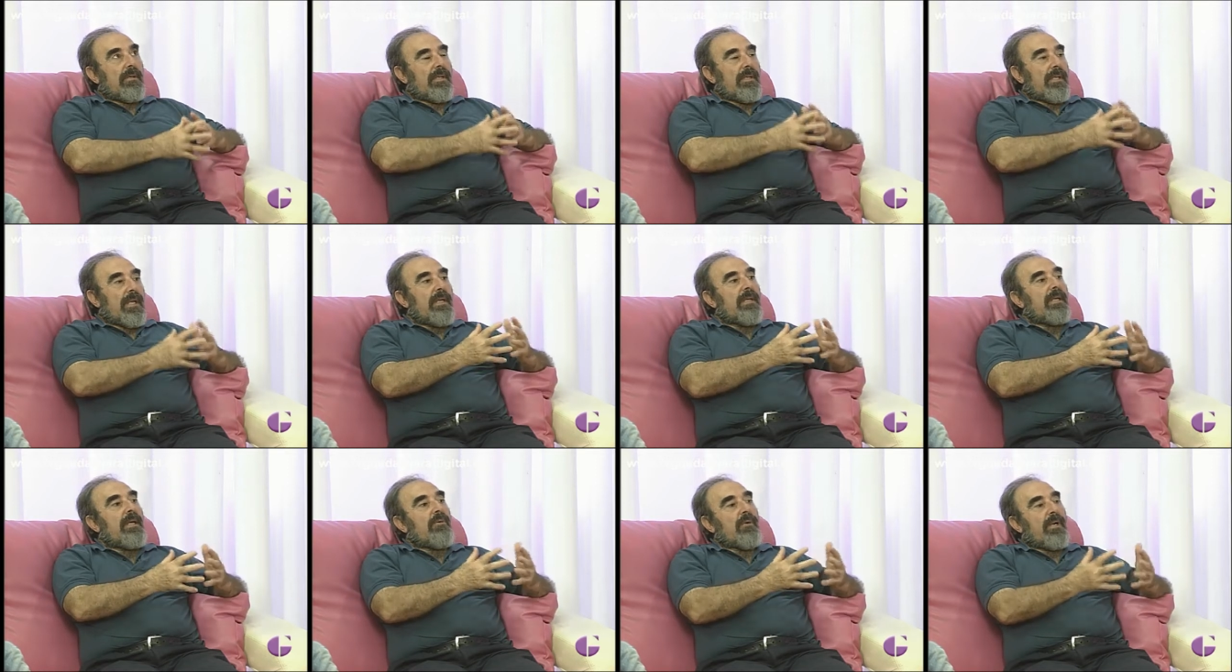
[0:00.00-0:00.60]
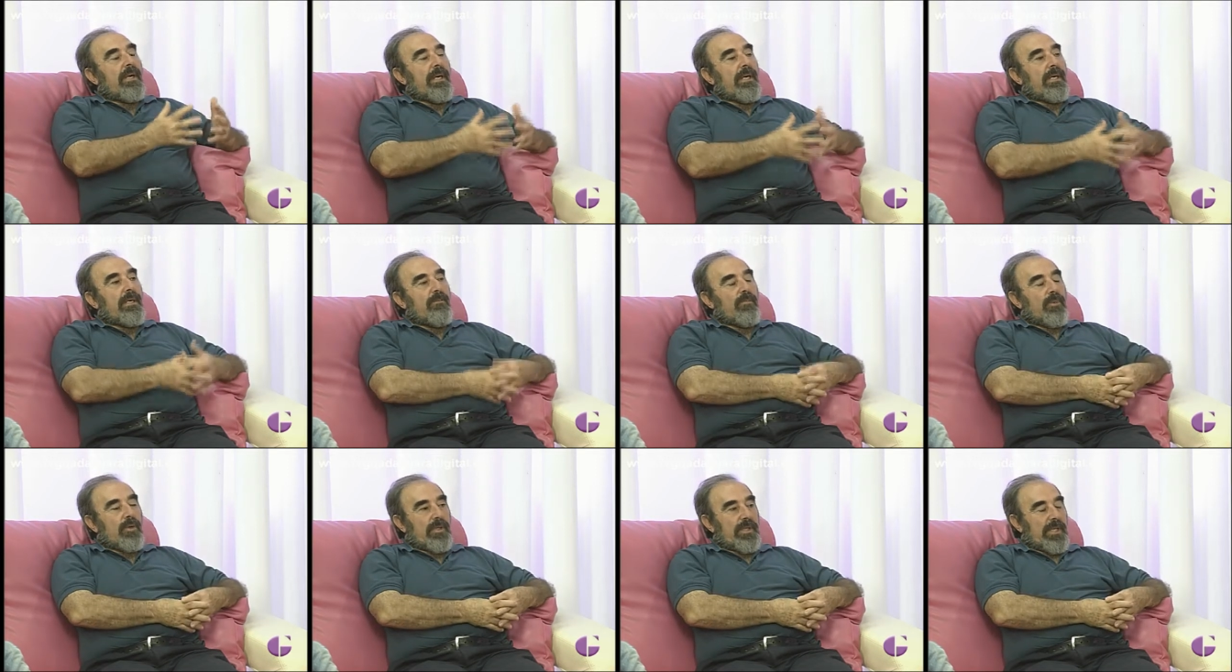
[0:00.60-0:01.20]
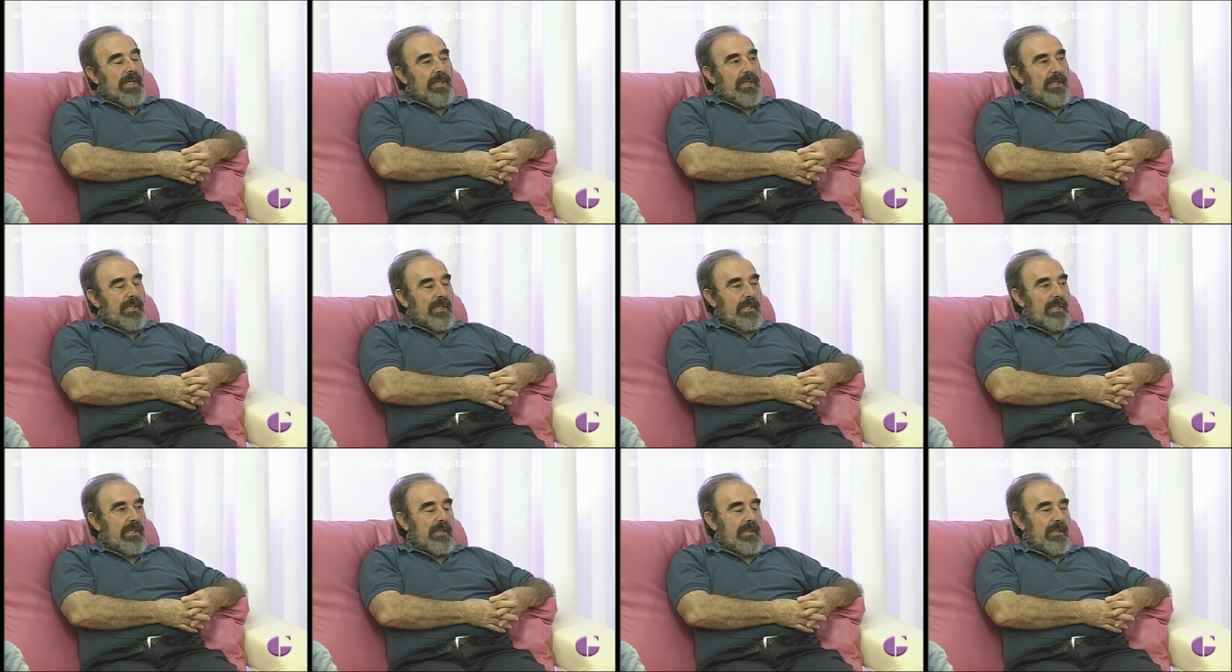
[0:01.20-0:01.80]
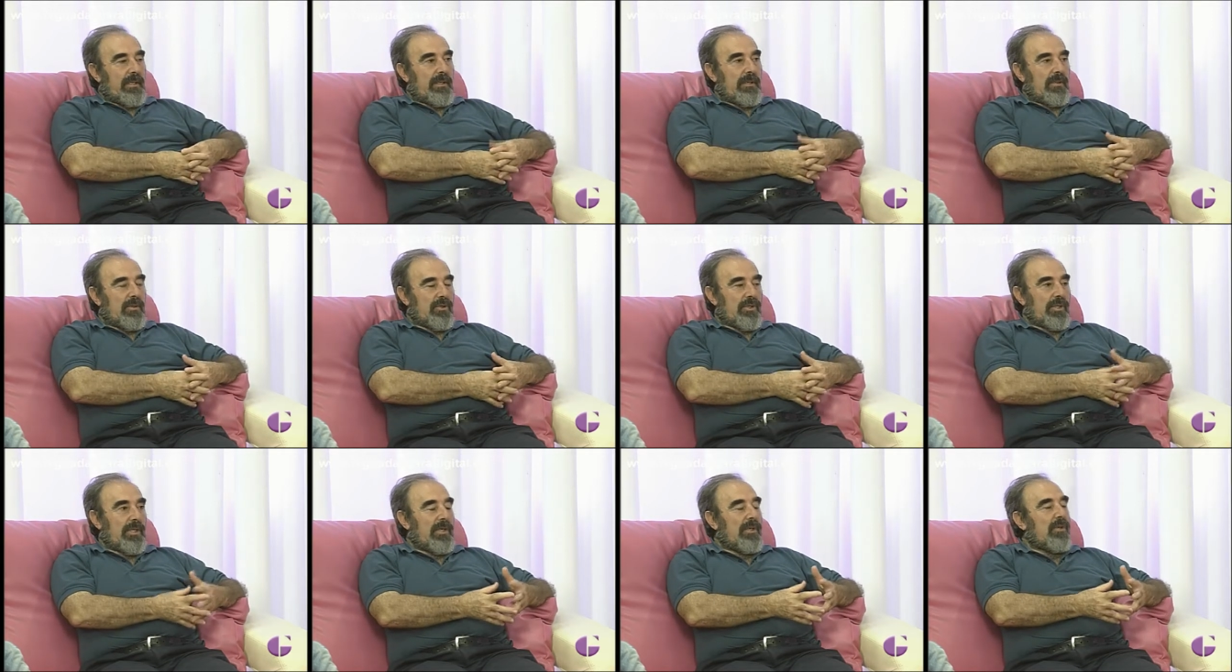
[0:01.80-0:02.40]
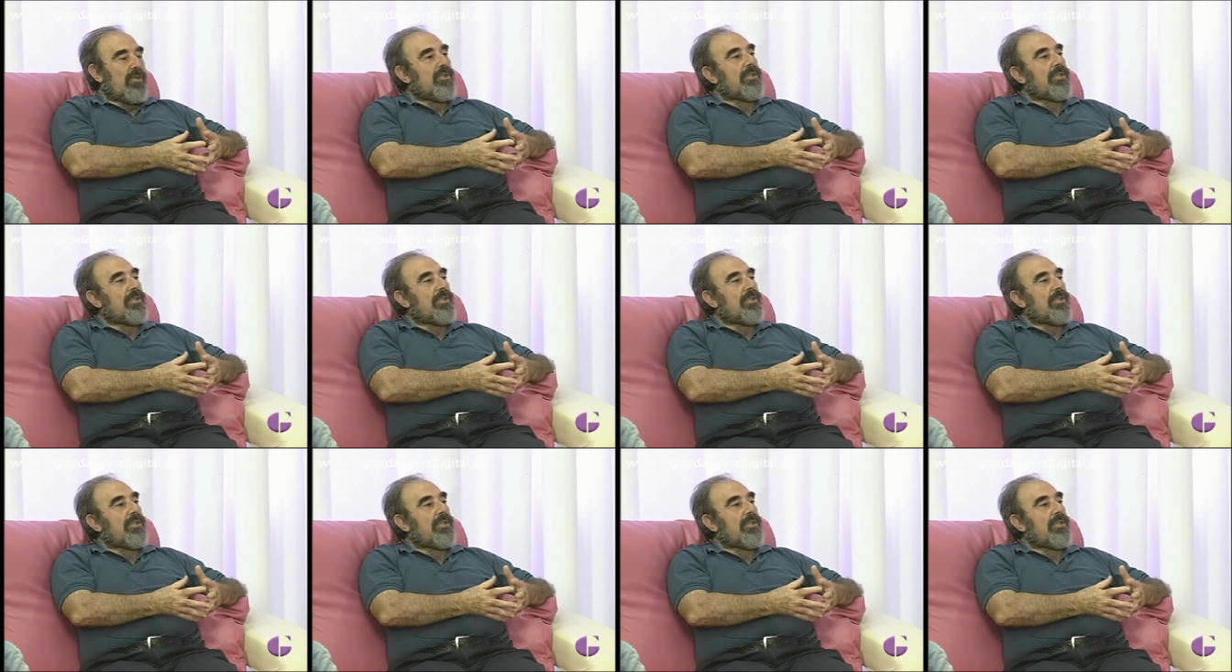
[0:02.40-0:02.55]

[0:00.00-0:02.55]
tenía una gran importancia en los siglos